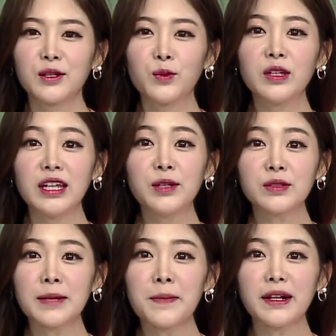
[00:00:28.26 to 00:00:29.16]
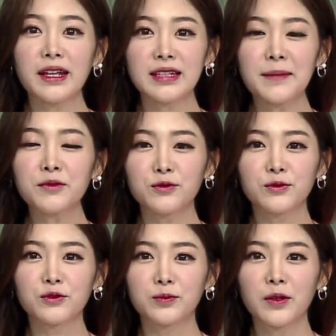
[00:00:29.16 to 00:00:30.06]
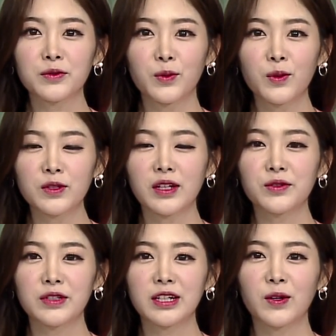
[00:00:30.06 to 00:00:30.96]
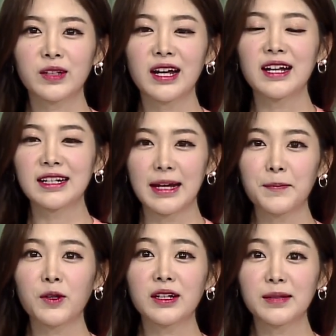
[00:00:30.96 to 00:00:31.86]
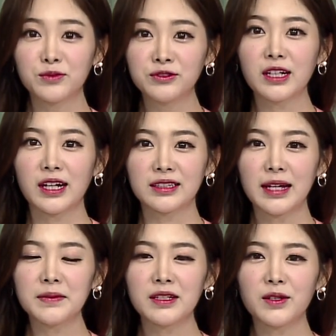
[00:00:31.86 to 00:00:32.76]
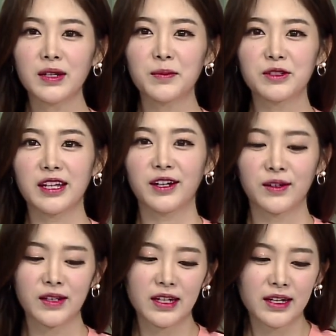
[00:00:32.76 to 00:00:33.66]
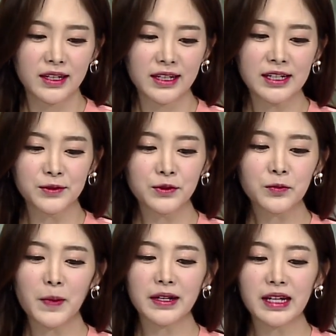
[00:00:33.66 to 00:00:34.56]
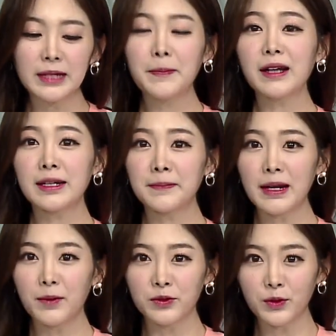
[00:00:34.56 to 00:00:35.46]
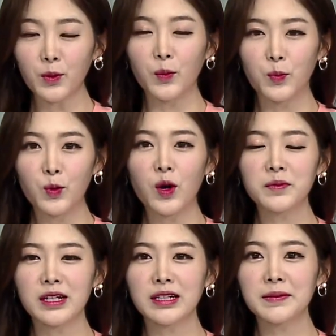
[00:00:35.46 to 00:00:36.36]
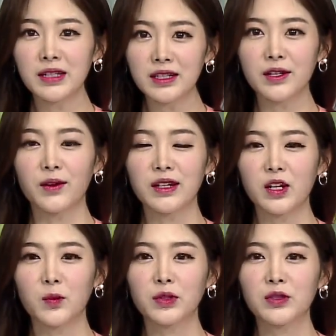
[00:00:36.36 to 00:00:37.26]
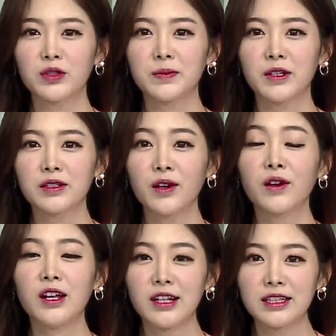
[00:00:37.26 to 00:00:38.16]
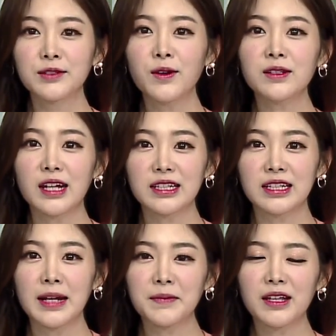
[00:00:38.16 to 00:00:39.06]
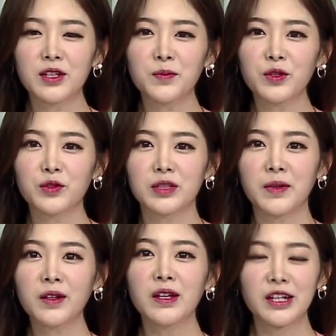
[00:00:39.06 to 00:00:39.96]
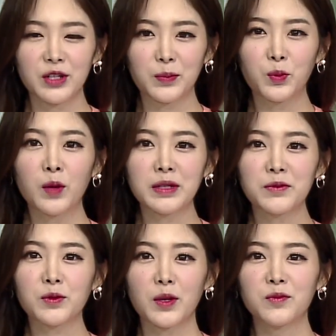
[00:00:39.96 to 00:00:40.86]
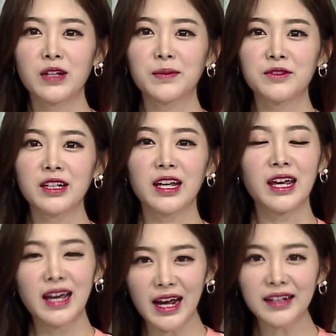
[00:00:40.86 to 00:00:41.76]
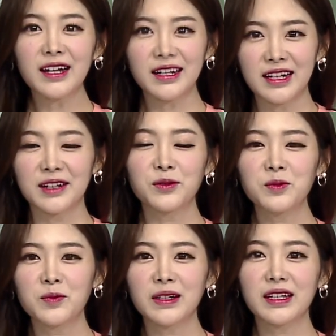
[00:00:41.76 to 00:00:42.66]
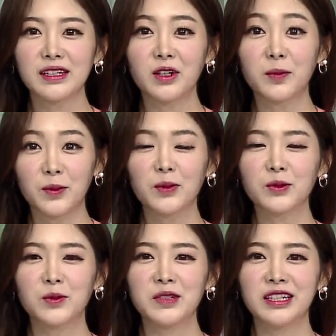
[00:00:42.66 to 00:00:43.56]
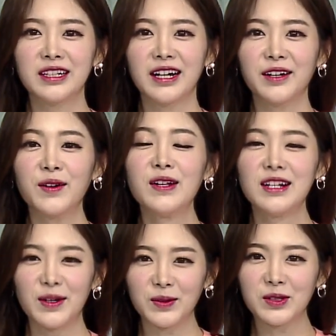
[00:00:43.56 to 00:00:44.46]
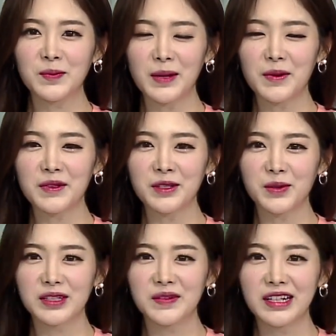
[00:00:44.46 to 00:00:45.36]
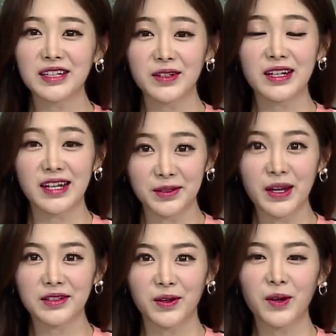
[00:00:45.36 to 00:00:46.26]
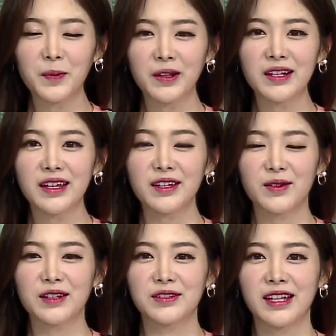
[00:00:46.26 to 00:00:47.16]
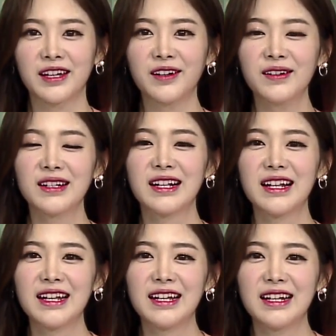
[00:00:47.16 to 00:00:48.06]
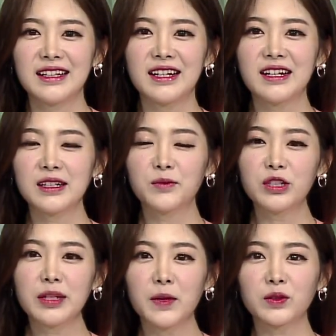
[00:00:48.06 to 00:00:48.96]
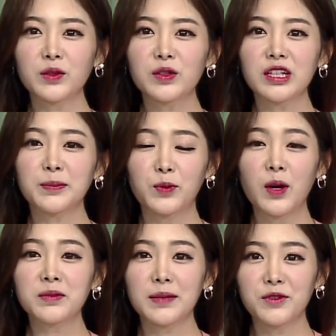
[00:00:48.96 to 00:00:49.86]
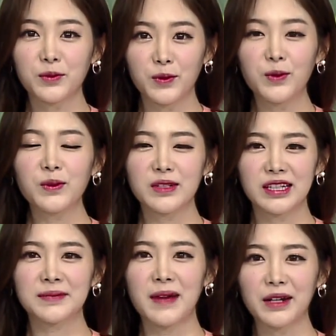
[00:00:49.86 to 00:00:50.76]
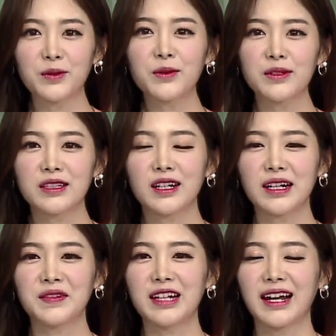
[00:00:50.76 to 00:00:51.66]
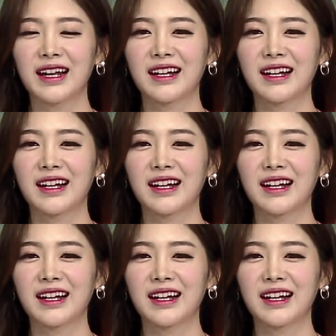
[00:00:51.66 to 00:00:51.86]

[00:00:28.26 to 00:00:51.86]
02-2638-3999번도 전화 주시거나 간편하게 문자 상담 신청해보세요. 1668-2838번으로 보험 상담 신청이라고 보내주시면서 증권 사진 함께 첨부해주시면 저희 보험 365 전문가분들이 하나하나 꼼꼼하게 읽어보고 도움드리니까요. 어떤 방법이든 좋습니다. 저희 계속해서 편하게 연락주세요. 자, 그럼 우리 집 경제조치 보험 365 지금 바로 시작합니다.